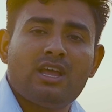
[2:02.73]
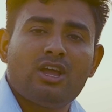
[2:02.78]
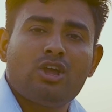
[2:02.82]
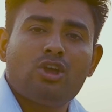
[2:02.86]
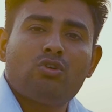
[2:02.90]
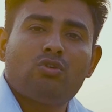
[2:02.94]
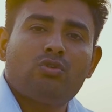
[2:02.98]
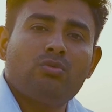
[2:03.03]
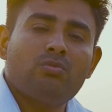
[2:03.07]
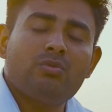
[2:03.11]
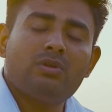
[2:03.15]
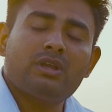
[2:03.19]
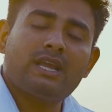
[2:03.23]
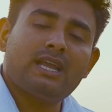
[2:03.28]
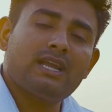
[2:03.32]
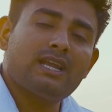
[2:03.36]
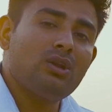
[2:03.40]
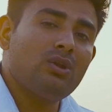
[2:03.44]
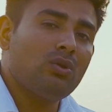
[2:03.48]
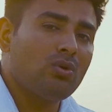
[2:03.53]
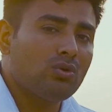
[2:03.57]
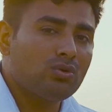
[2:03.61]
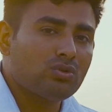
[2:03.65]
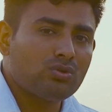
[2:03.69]
है उनमें क्या
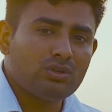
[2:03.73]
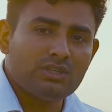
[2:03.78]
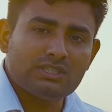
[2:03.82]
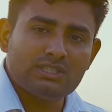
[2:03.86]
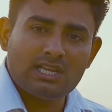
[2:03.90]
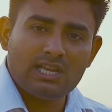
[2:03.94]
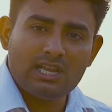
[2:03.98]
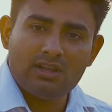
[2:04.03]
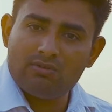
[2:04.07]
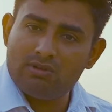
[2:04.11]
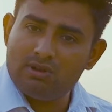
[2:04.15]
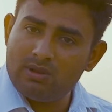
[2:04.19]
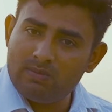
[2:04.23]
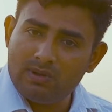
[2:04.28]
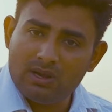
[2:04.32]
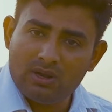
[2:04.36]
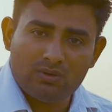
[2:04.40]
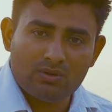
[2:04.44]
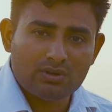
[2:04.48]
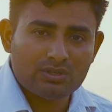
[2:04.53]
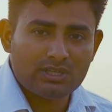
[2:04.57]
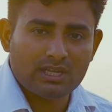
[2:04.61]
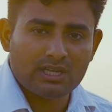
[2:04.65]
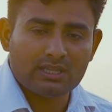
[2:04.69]
कि लोन तो ईजिली अवेलेबल
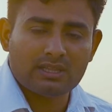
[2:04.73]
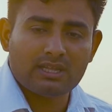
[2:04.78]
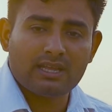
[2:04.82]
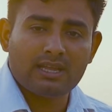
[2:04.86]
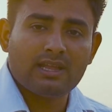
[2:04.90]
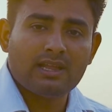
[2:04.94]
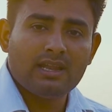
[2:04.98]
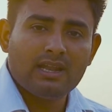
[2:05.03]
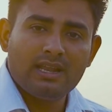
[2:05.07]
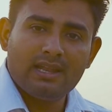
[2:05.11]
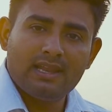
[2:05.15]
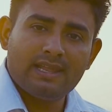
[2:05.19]
हो जाता है